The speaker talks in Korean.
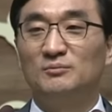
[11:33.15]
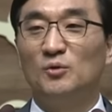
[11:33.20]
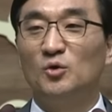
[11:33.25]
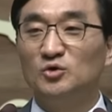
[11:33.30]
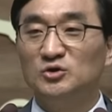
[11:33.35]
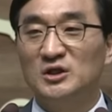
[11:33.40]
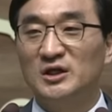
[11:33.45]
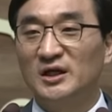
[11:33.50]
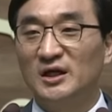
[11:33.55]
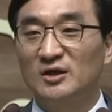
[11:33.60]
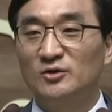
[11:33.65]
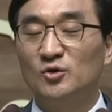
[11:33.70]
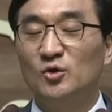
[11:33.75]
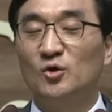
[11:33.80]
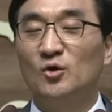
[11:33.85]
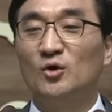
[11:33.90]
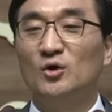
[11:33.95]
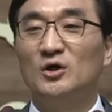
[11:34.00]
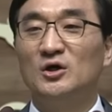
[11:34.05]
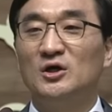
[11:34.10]

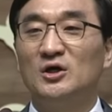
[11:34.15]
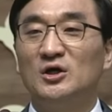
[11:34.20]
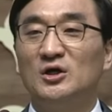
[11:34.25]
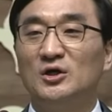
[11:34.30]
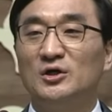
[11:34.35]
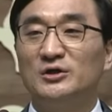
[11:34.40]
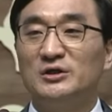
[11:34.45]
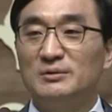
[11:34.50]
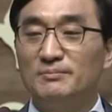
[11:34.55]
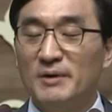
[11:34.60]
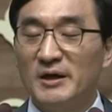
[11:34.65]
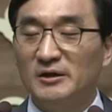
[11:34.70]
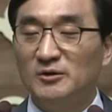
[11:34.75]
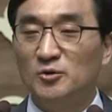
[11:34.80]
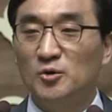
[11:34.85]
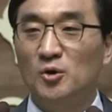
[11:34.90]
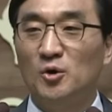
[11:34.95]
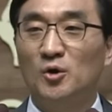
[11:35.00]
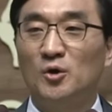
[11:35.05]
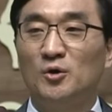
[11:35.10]
모세에게도
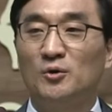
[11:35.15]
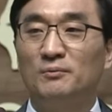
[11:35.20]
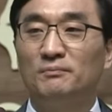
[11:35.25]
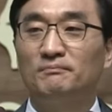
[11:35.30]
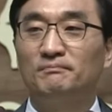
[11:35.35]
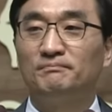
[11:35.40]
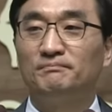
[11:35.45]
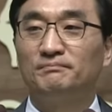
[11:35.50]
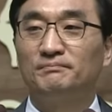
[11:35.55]
임했고